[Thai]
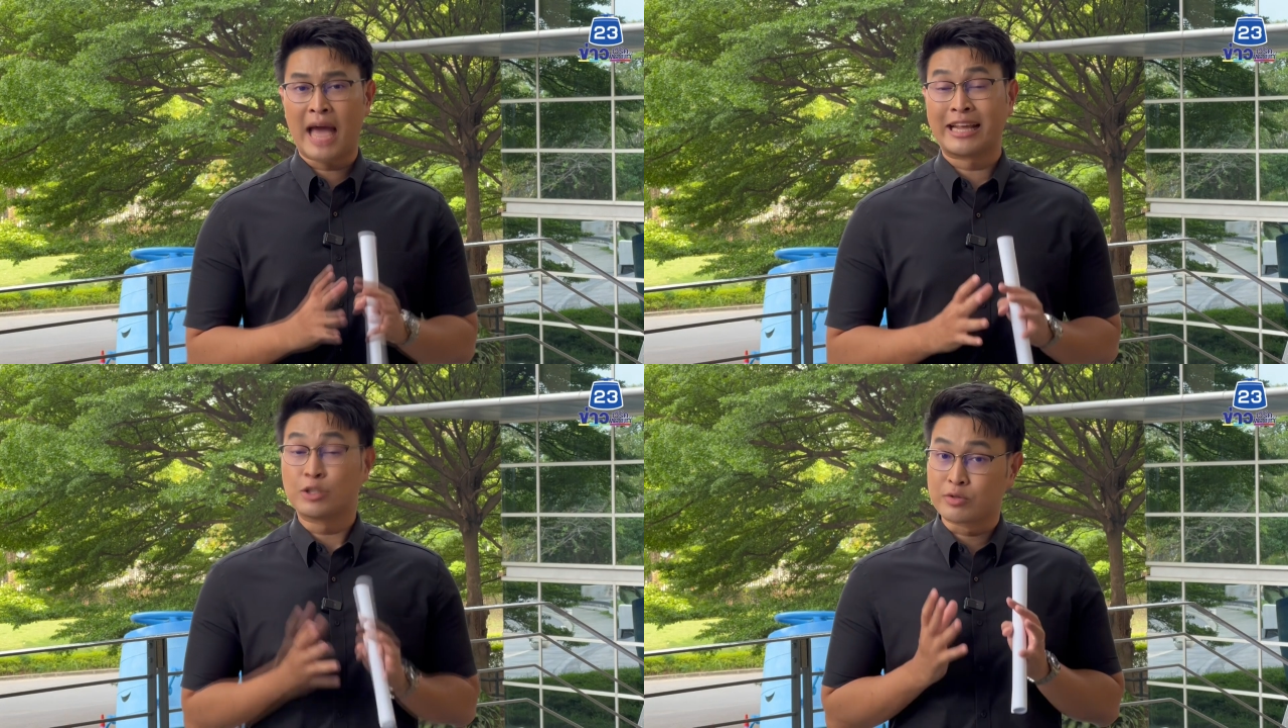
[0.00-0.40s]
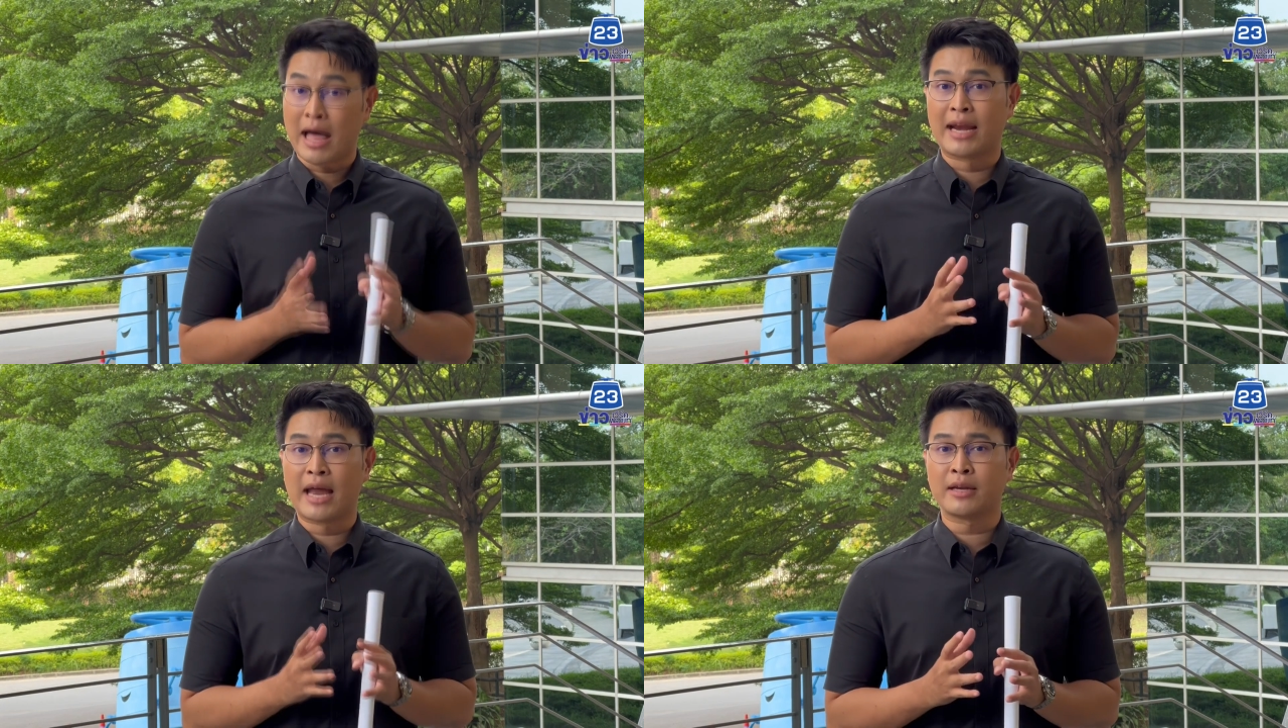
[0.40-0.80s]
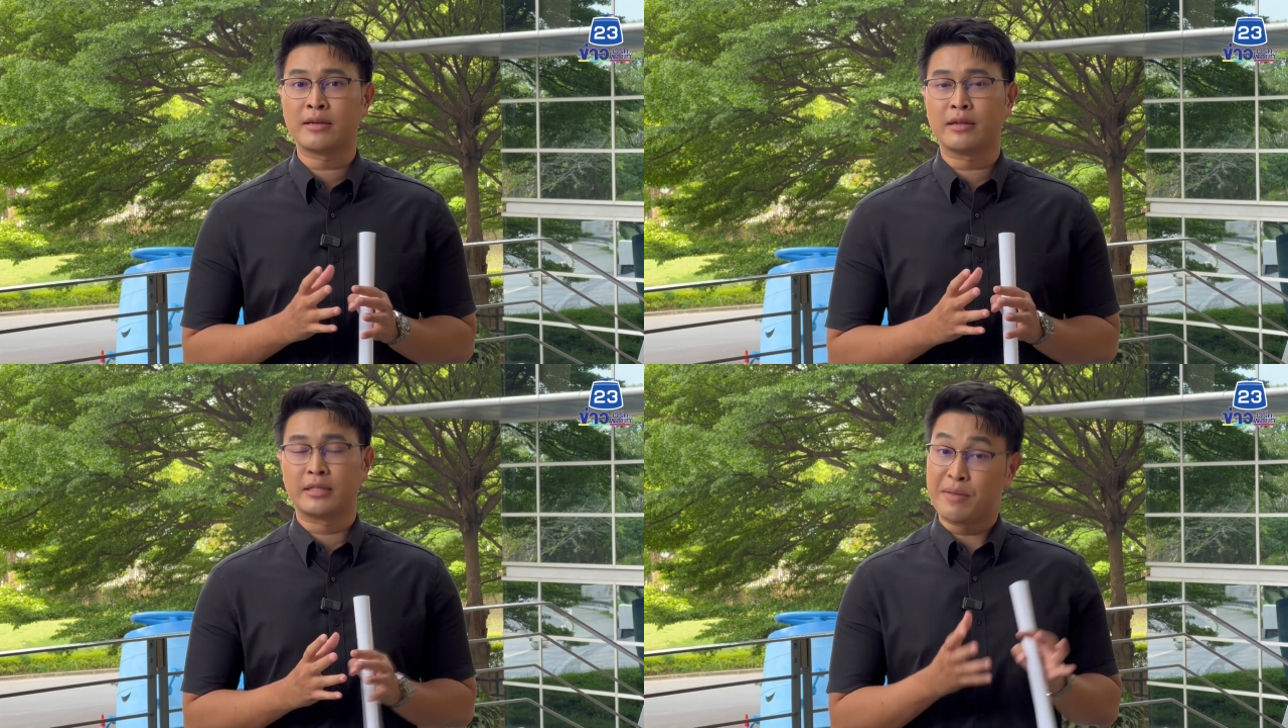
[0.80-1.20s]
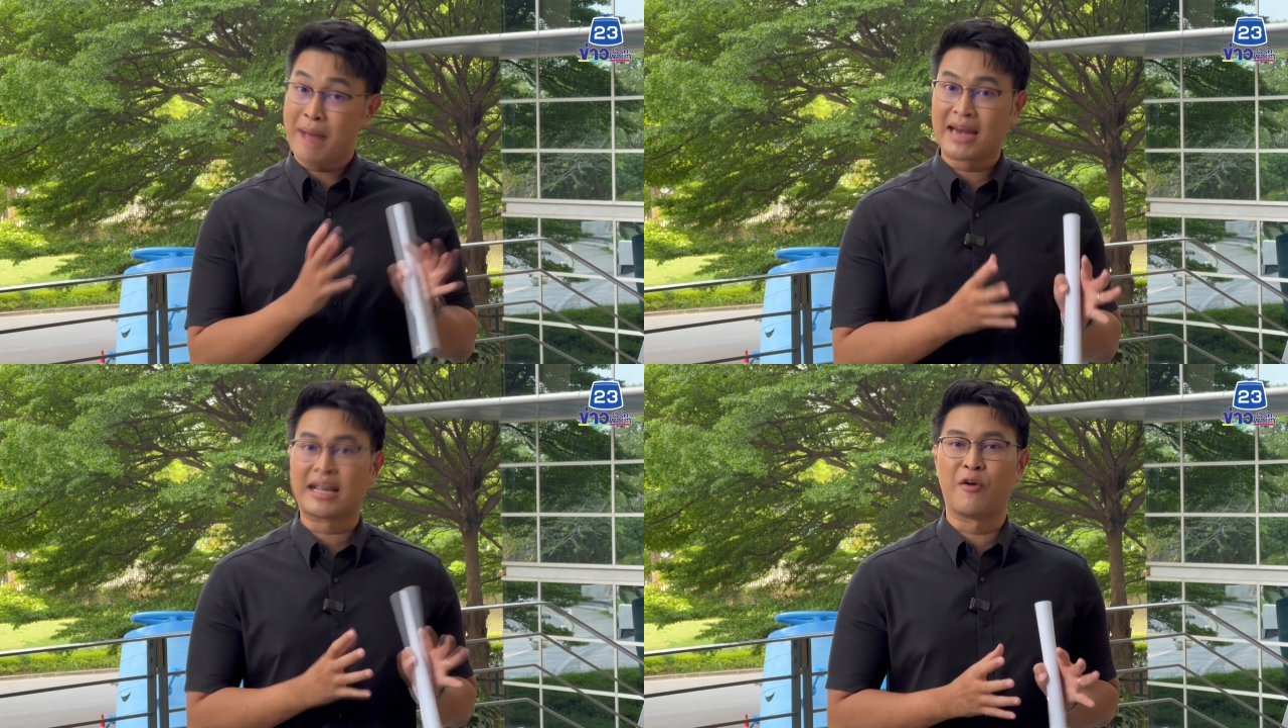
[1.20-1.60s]
ยในสุตานั้นที่
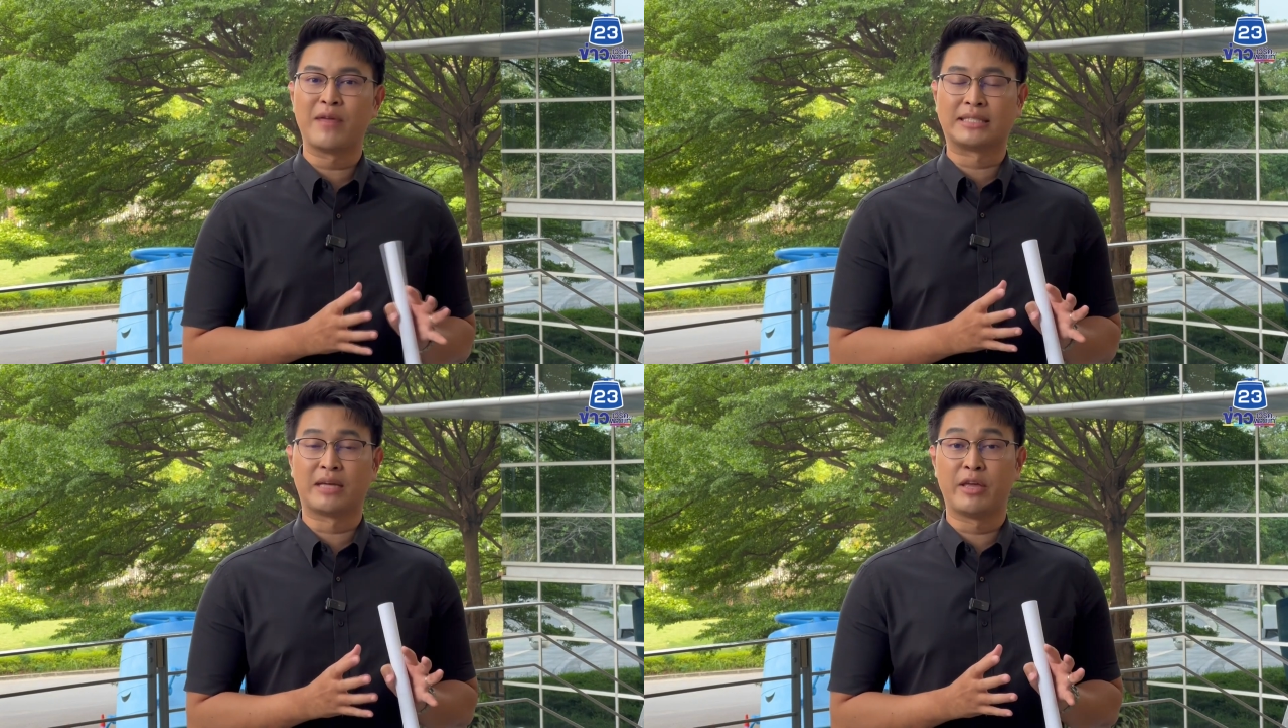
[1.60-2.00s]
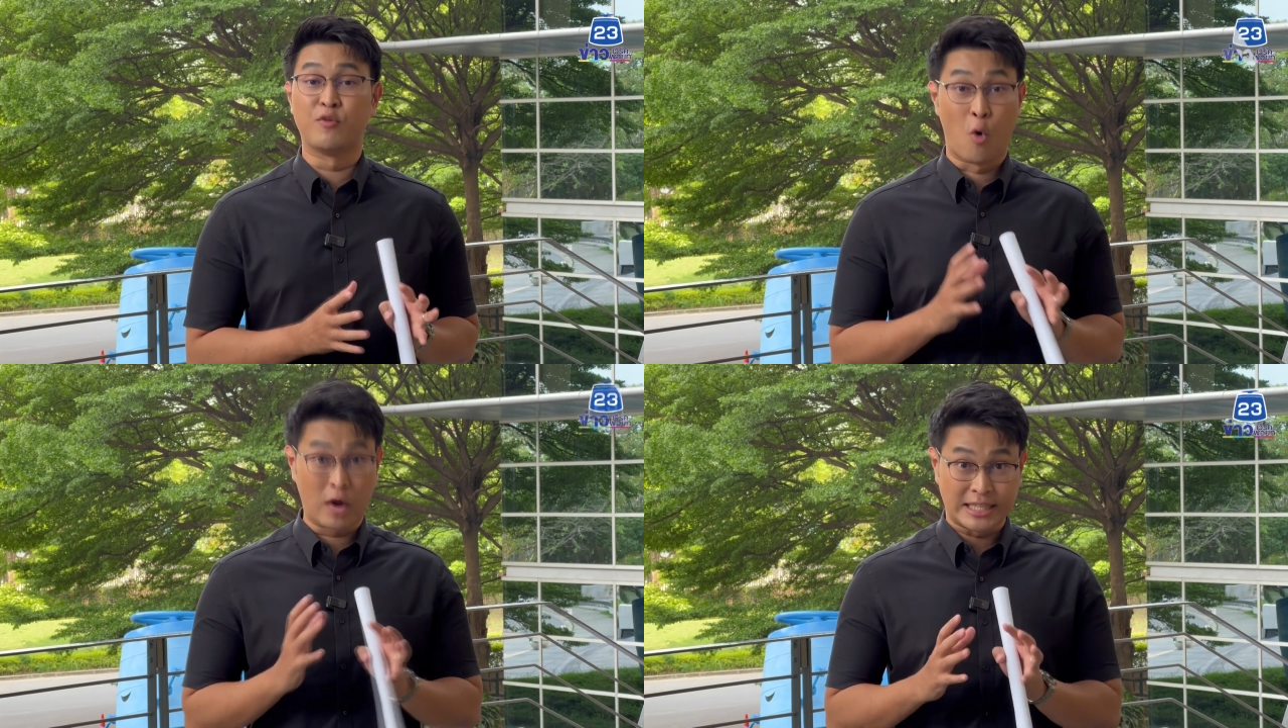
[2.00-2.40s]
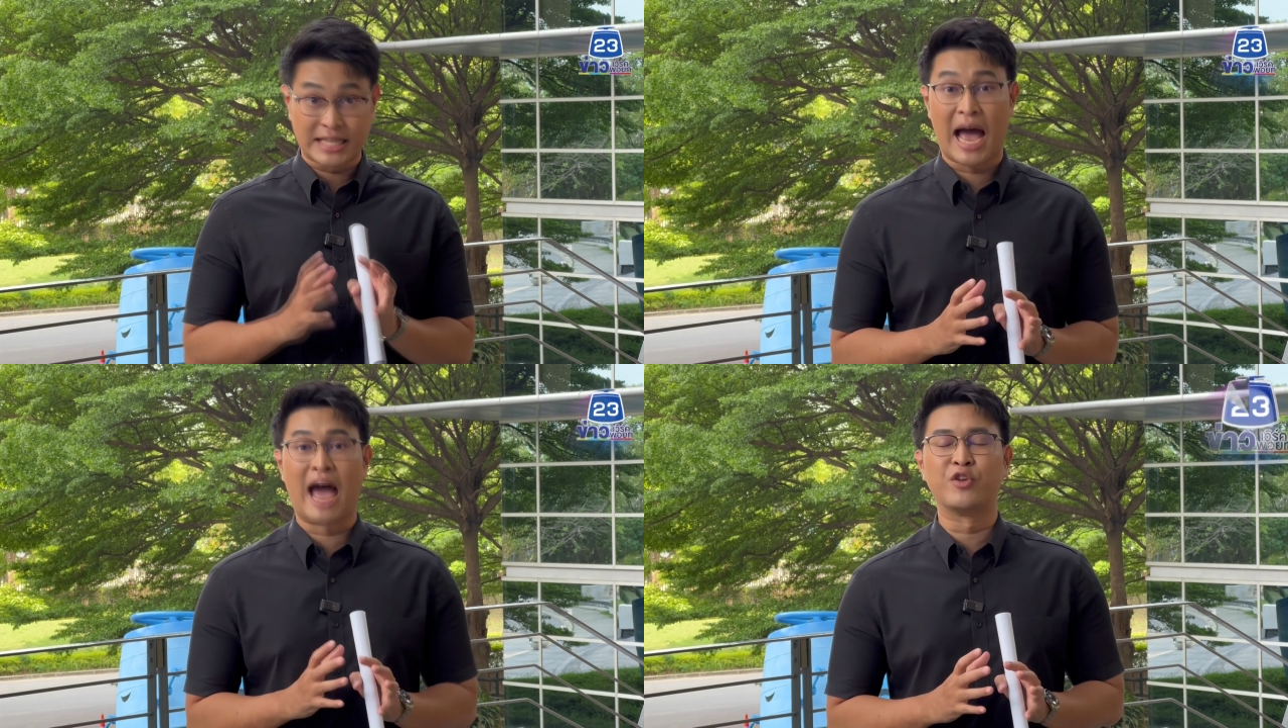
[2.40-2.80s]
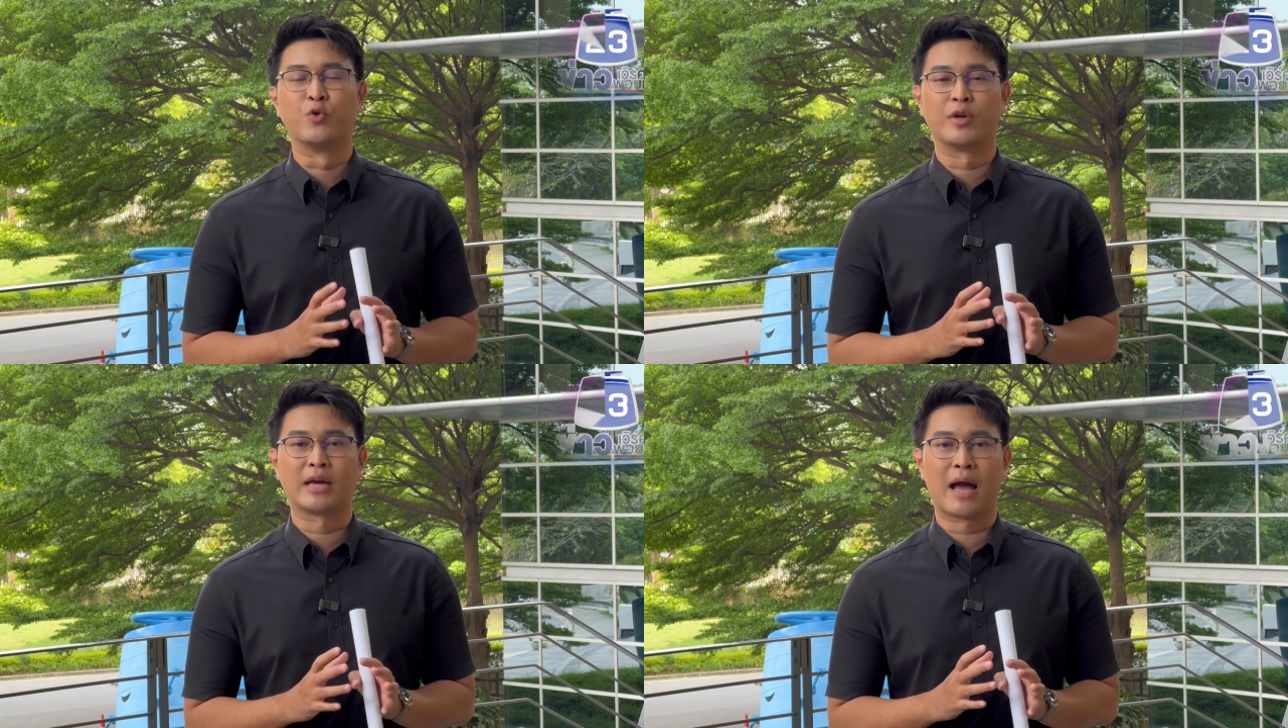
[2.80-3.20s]
บ้านเขาเนี่ยจะมีวงกัญชาอยู่
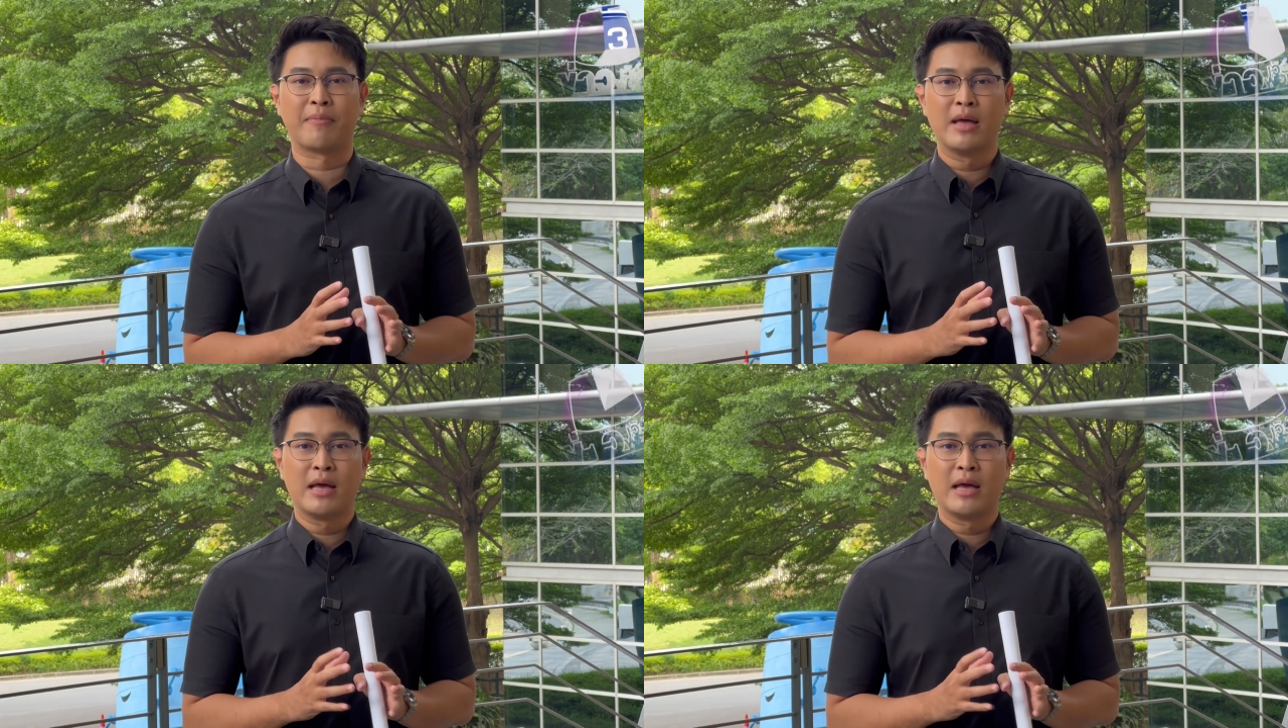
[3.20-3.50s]
นะครับ